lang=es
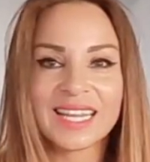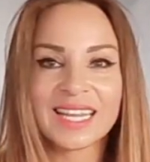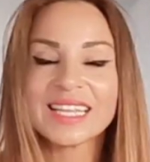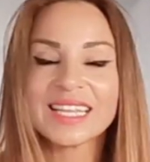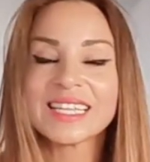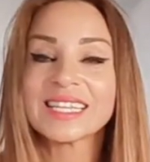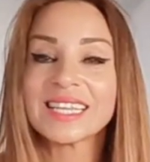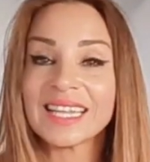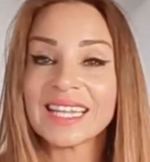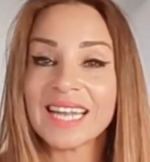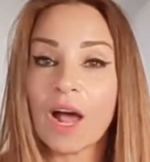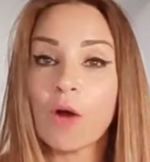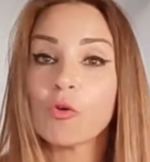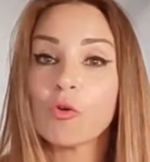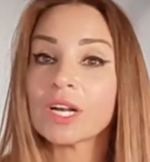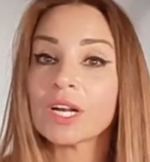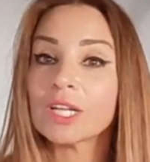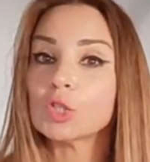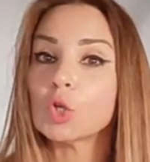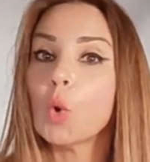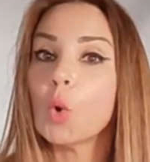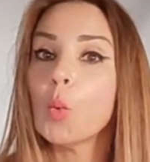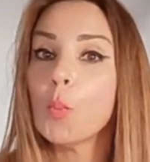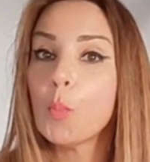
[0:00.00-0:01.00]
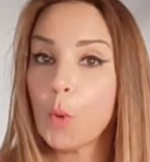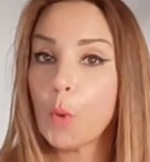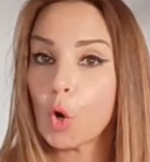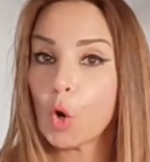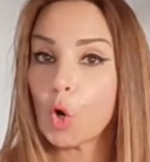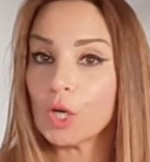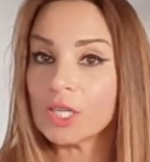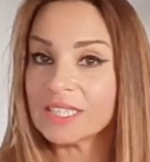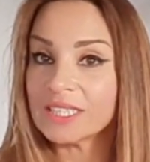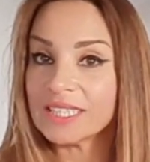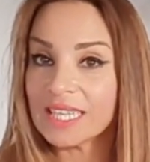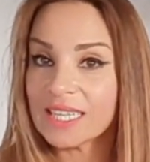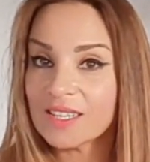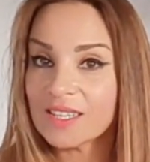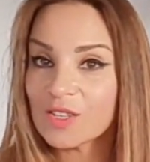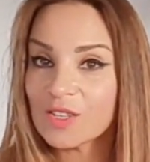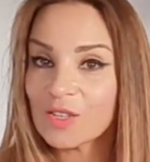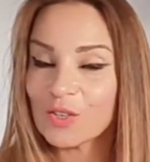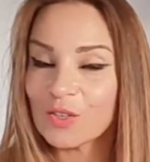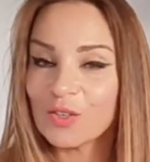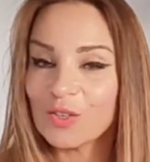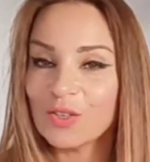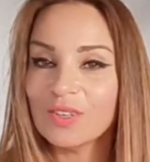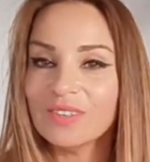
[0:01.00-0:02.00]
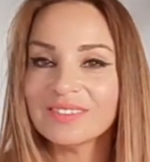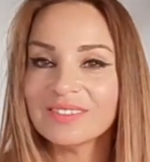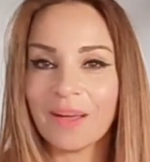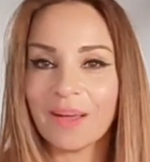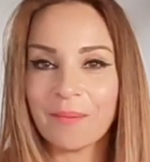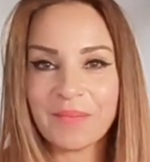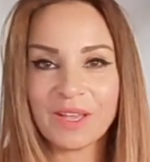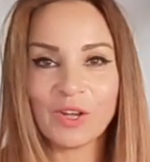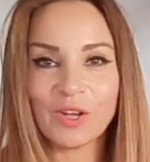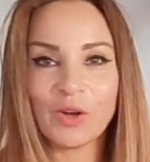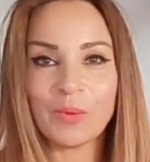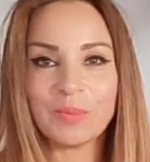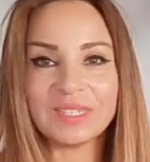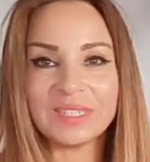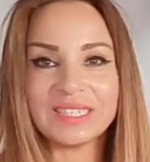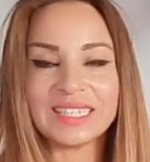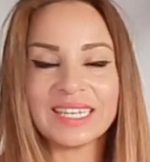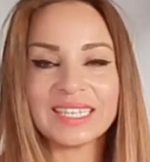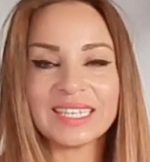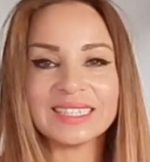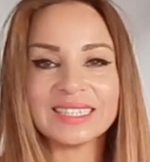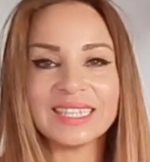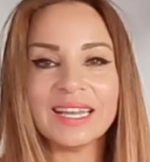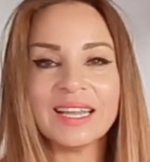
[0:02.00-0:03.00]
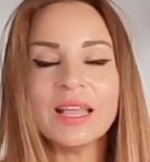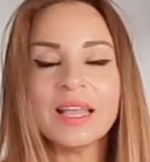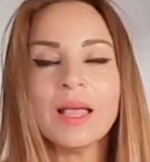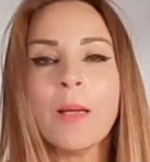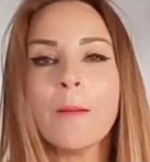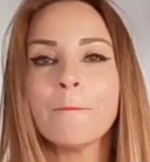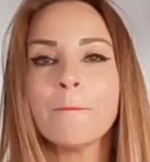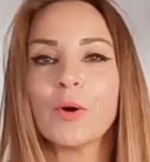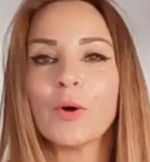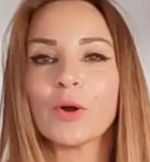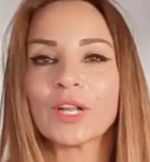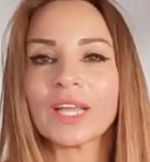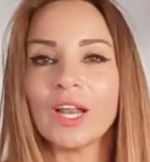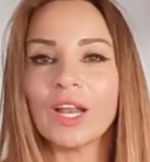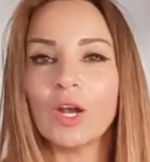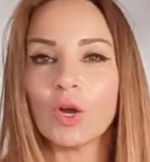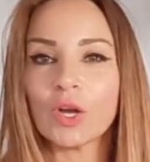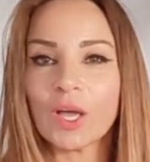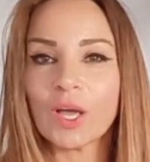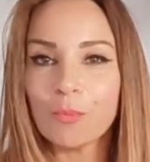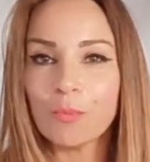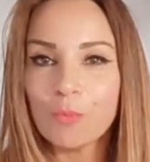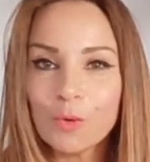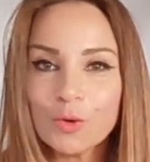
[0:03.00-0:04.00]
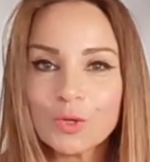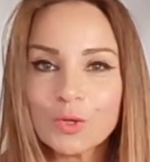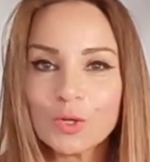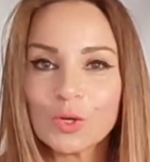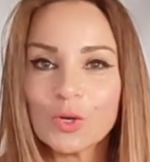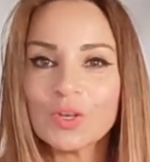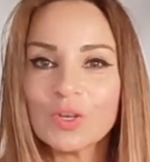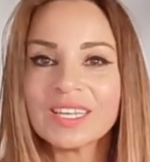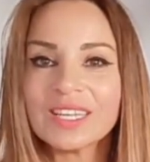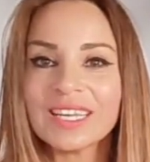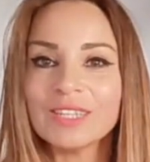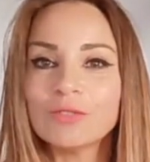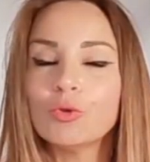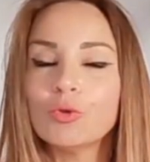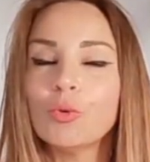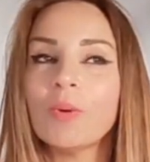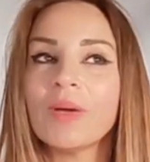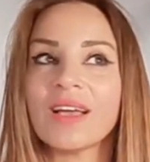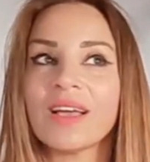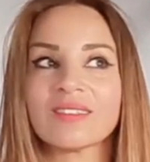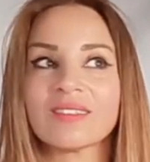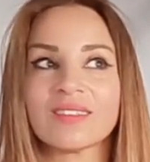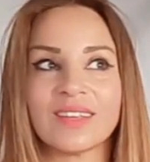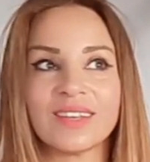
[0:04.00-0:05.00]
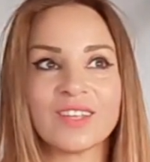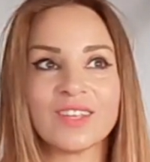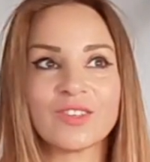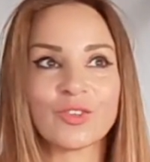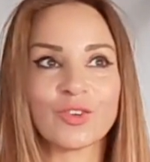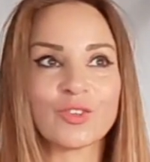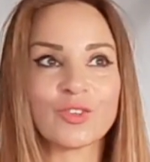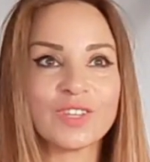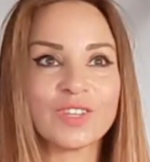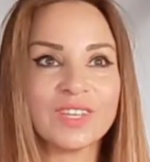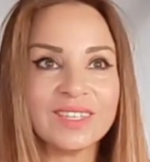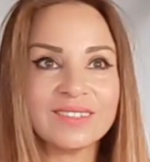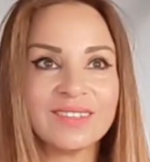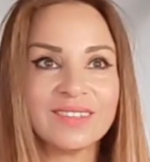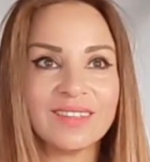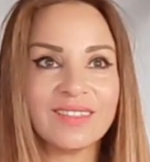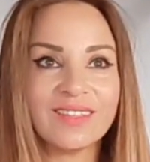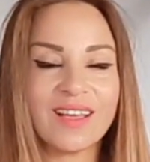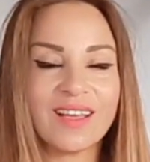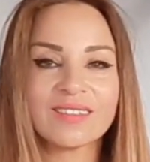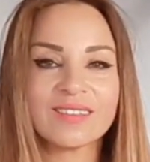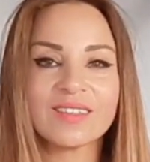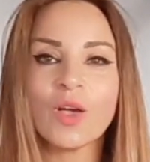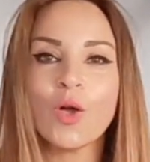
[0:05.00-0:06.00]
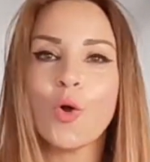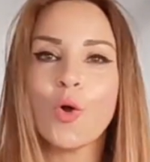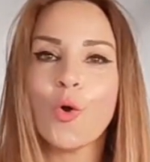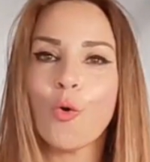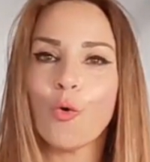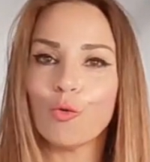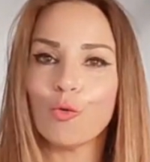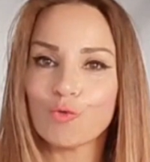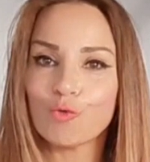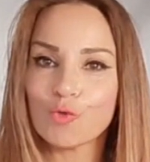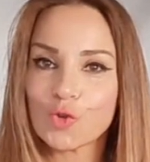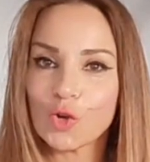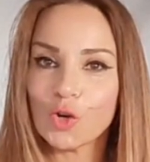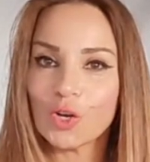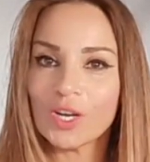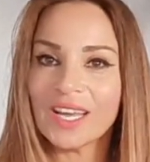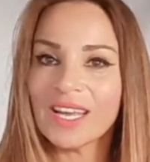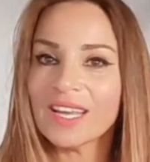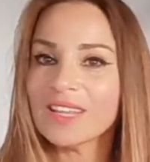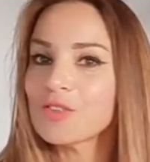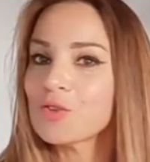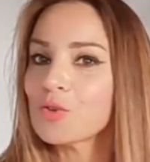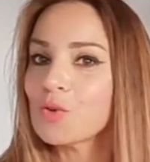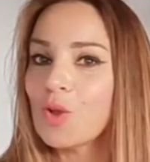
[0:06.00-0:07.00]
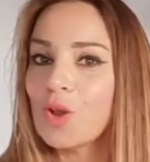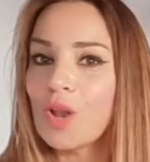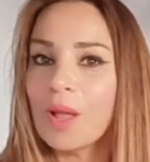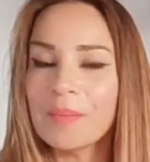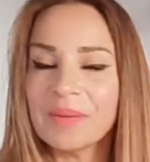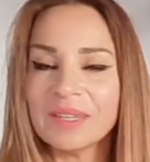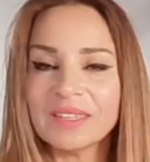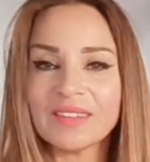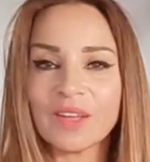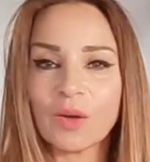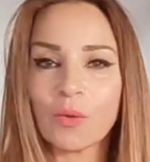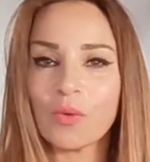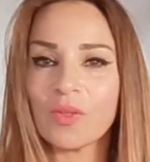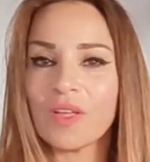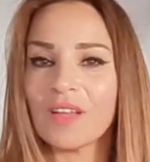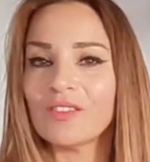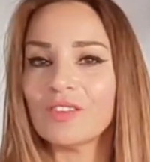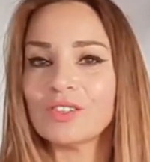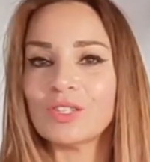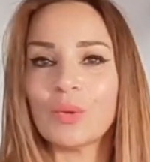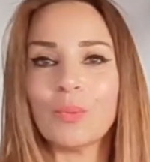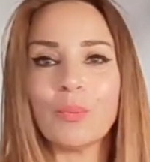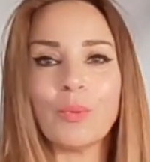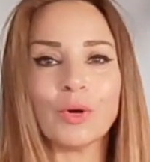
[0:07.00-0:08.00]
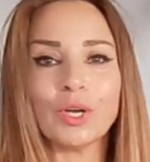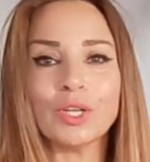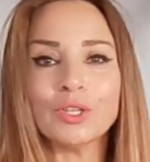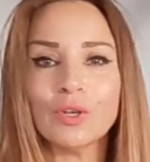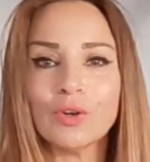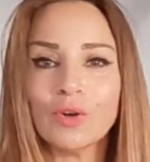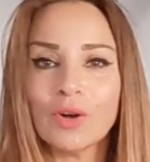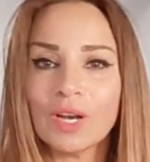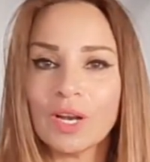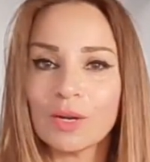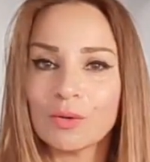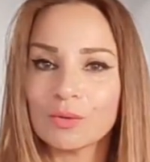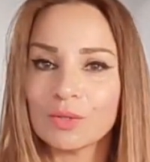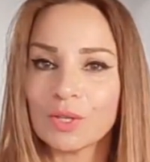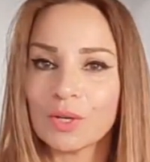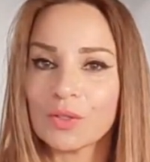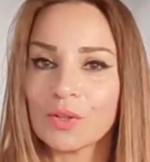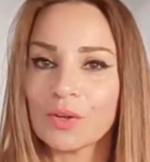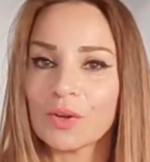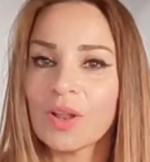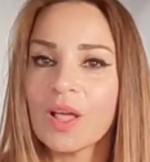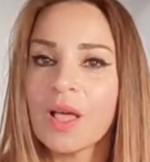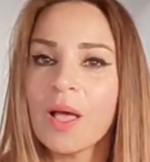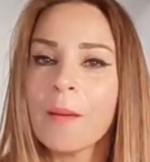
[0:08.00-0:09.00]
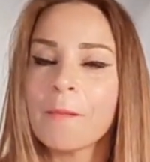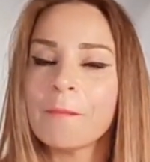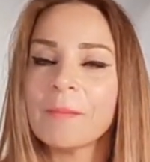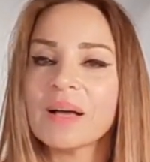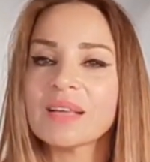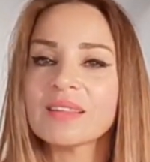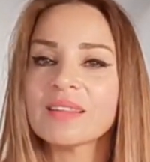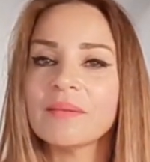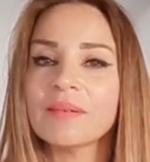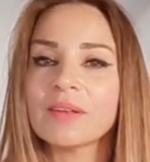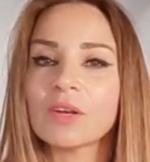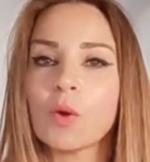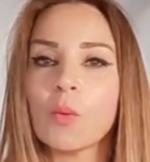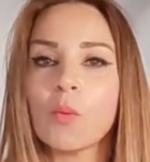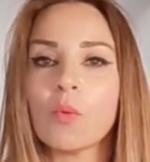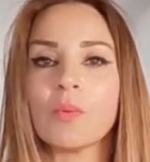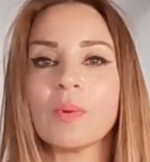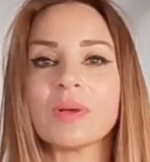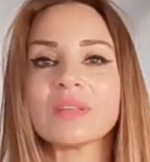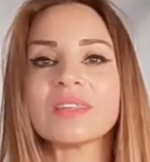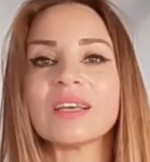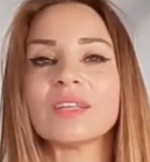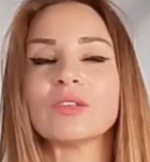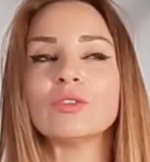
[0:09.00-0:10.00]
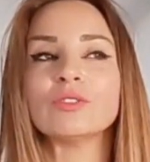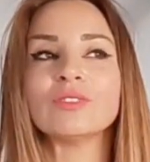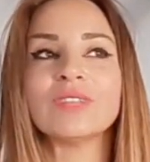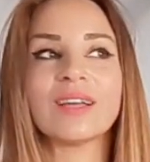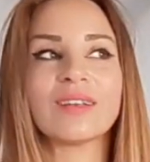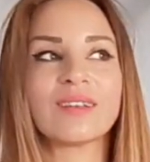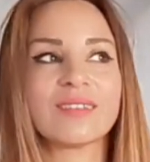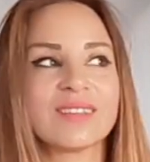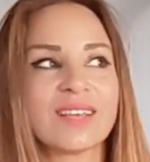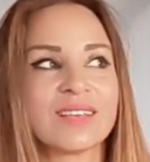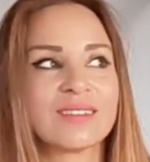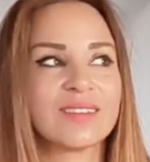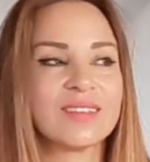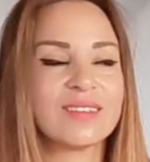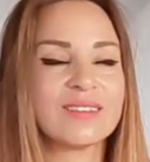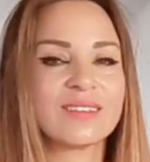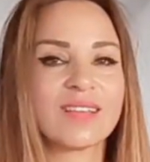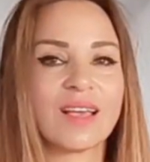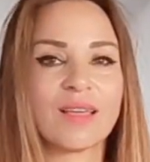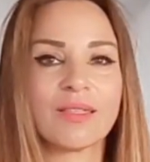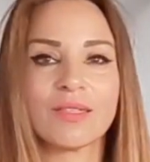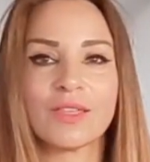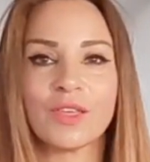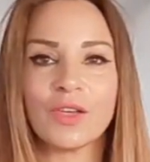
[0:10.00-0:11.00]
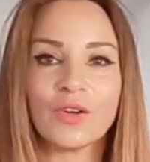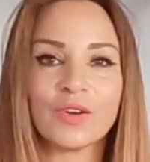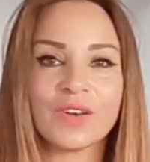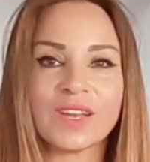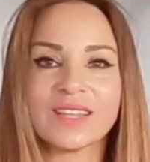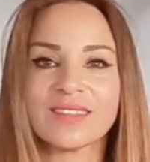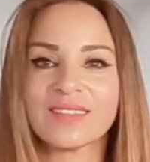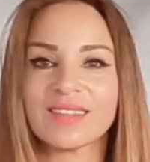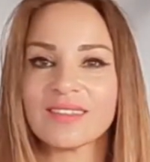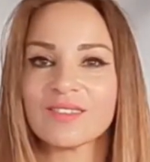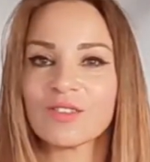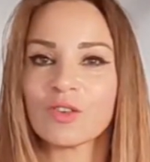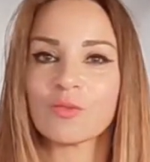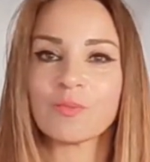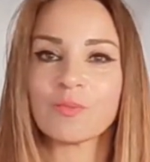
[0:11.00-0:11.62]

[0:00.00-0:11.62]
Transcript: Será un reto un poco intenso, también comentarte, porque lo que busco es que tú veas en esos siete días un choque, solamente cuidándote un poquito con la nutrición, vas a ver cómo vas a notar esas sensaciones, esos